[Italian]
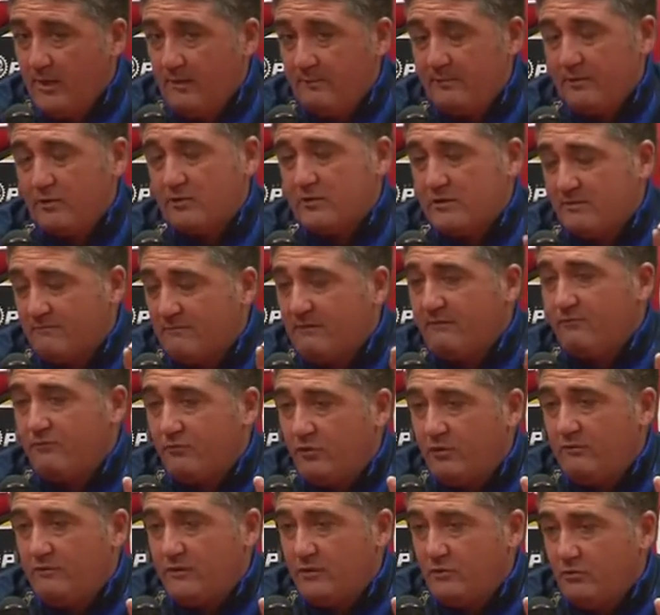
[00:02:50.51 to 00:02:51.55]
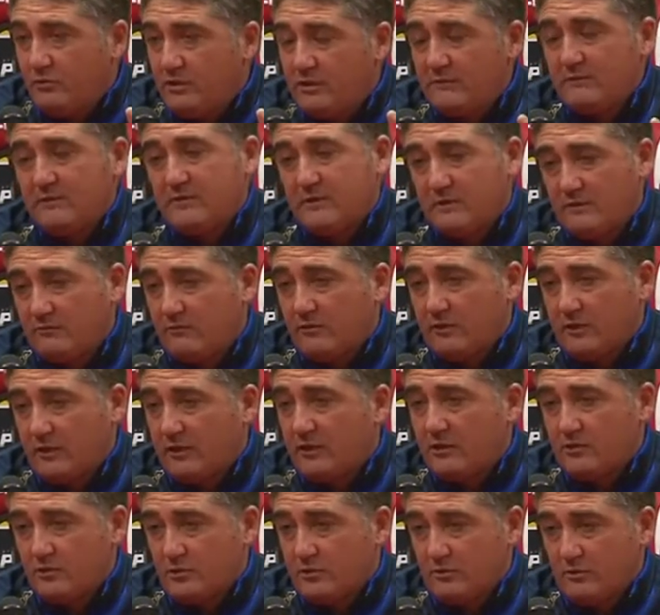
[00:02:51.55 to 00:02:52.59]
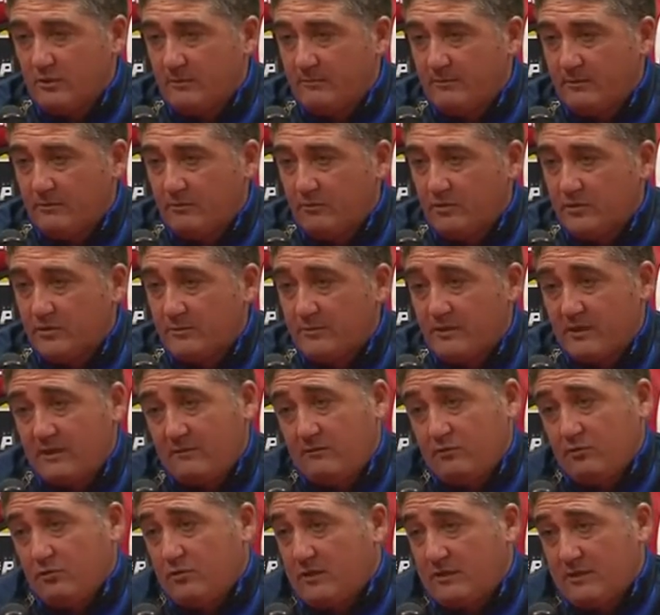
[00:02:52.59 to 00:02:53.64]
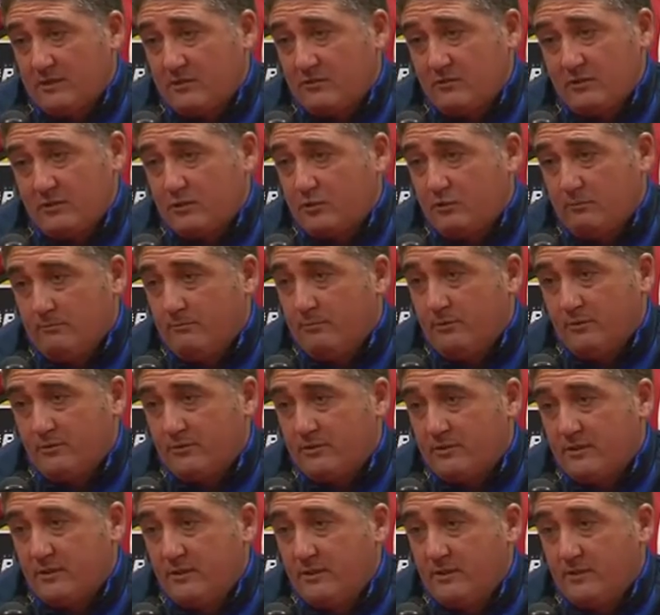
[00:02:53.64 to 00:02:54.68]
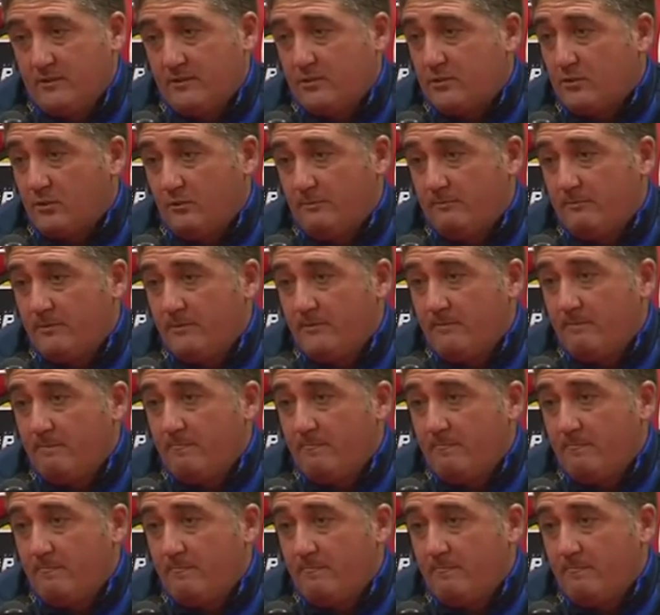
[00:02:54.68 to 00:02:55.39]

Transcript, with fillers: Però se va fuori venuti deve andare fuori anche il giocatore del Perugia, perché ha avuto una reazione scomposta. Stop.